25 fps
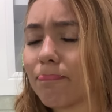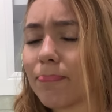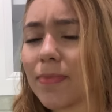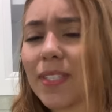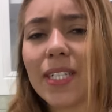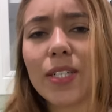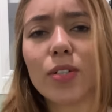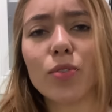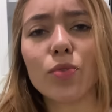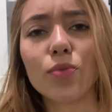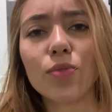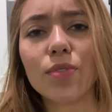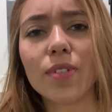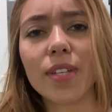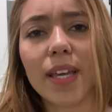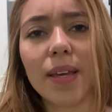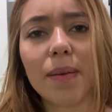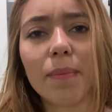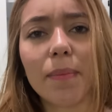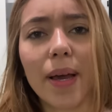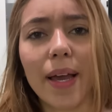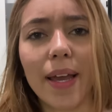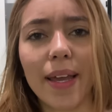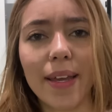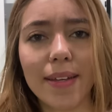e eu não sei
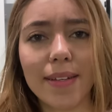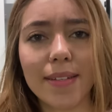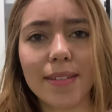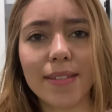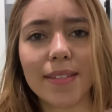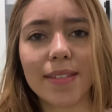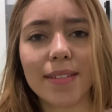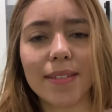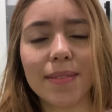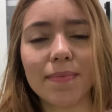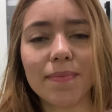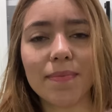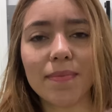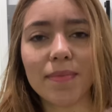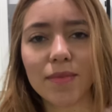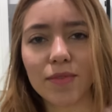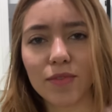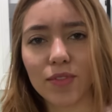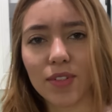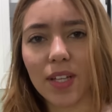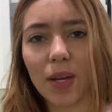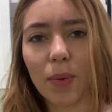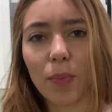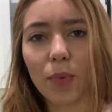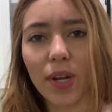mais.
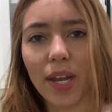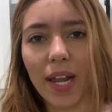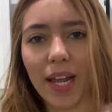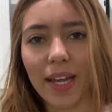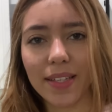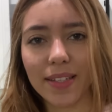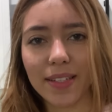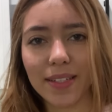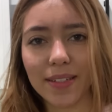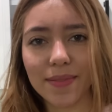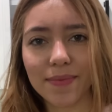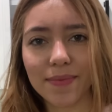Vou dar uma olhada.